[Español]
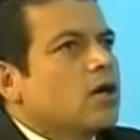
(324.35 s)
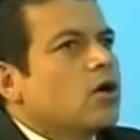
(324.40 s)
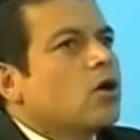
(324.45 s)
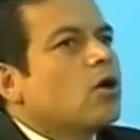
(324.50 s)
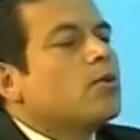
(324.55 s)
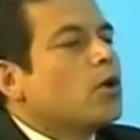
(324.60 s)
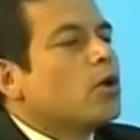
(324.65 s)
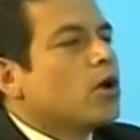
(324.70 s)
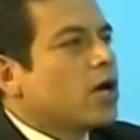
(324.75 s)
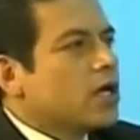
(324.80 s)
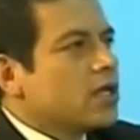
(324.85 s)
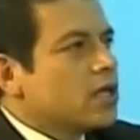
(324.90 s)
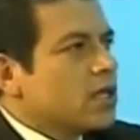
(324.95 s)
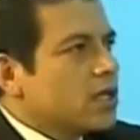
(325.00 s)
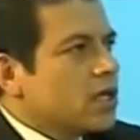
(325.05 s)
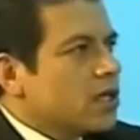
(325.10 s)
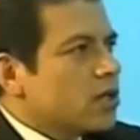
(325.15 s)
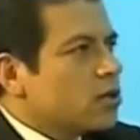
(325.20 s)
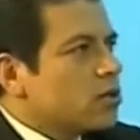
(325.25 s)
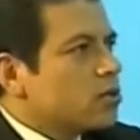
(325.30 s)
como
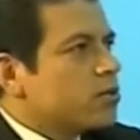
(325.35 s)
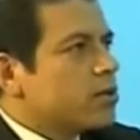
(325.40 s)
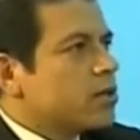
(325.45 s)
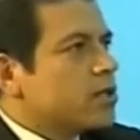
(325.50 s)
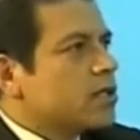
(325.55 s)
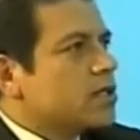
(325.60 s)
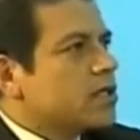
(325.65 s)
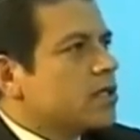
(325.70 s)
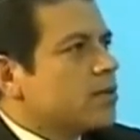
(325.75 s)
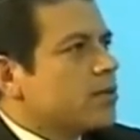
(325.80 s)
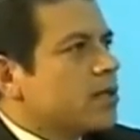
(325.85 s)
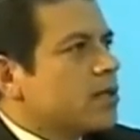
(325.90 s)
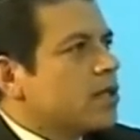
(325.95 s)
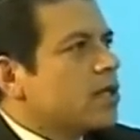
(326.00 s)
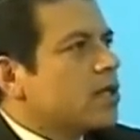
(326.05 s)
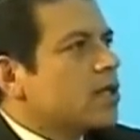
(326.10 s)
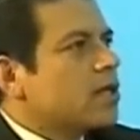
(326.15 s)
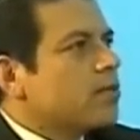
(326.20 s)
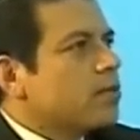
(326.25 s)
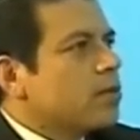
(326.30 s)
candidatos
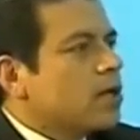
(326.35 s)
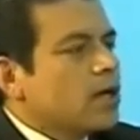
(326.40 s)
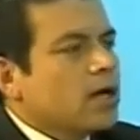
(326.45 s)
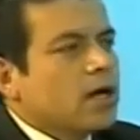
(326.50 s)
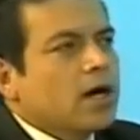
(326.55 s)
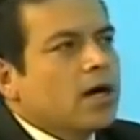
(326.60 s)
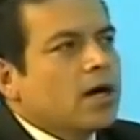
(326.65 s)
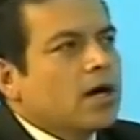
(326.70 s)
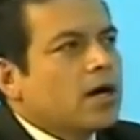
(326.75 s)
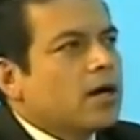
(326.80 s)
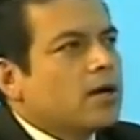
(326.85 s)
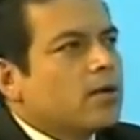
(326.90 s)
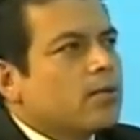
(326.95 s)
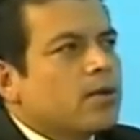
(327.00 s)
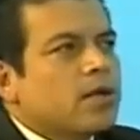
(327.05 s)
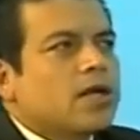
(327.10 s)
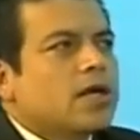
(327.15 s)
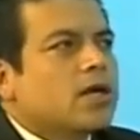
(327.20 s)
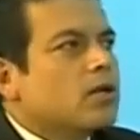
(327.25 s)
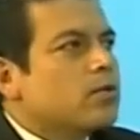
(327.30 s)
precisamente también han
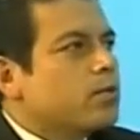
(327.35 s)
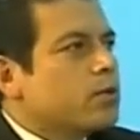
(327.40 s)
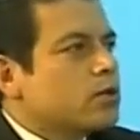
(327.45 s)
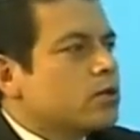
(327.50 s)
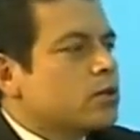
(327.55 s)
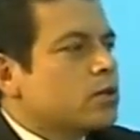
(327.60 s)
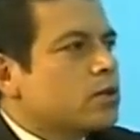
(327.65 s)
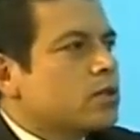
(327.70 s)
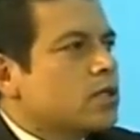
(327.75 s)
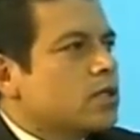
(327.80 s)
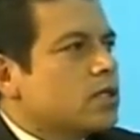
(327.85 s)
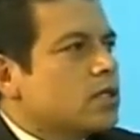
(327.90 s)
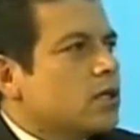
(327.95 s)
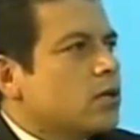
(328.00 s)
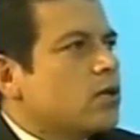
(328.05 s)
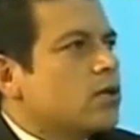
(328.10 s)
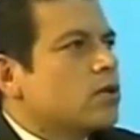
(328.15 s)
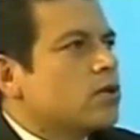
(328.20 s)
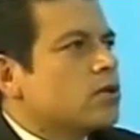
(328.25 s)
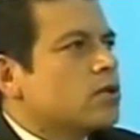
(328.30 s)
brillado por su ausencia
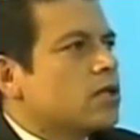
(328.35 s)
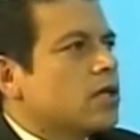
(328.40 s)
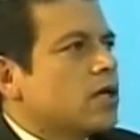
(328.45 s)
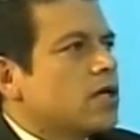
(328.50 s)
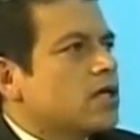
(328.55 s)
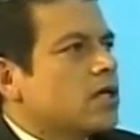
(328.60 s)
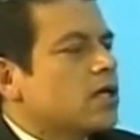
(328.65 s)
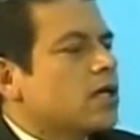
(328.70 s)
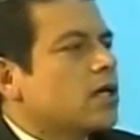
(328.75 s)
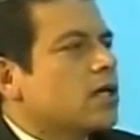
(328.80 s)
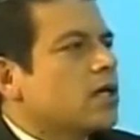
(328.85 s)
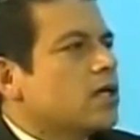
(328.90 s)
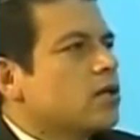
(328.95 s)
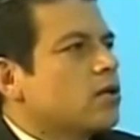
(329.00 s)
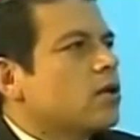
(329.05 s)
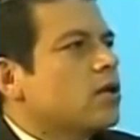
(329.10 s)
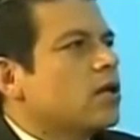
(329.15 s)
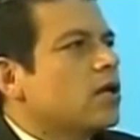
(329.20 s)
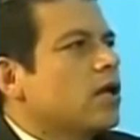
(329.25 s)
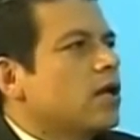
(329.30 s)
cuando se ha
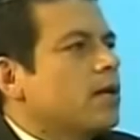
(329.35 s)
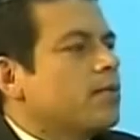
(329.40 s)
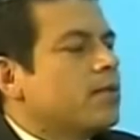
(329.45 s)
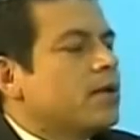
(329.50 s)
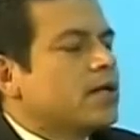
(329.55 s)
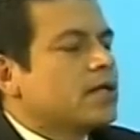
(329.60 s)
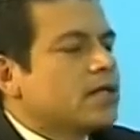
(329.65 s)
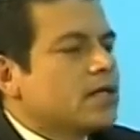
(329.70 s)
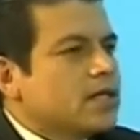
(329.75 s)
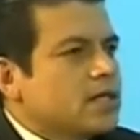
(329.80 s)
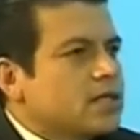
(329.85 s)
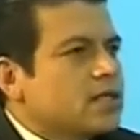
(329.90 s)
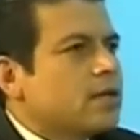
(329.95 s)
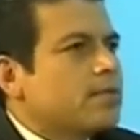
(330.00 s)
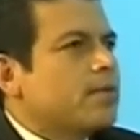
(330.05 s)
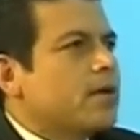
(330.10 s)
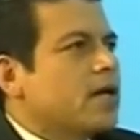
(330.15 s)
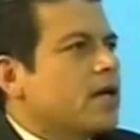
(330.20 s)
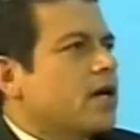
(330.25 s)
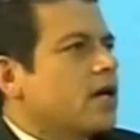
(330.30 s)
requerido la presencia
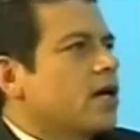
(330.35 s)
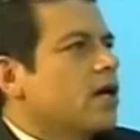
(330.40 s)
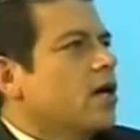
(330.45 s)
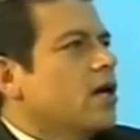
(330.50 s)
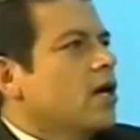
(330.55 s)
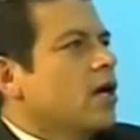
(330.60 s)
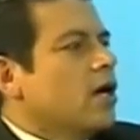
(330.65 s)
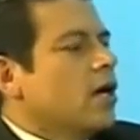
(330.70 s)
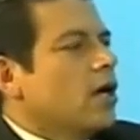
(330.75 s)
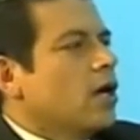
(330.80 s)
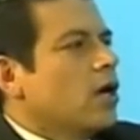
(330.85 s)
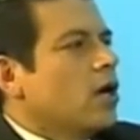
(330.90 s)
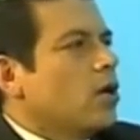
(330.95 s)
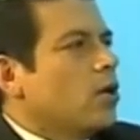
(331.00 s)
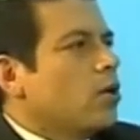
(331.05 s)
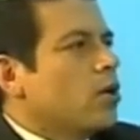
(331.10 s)
para eh,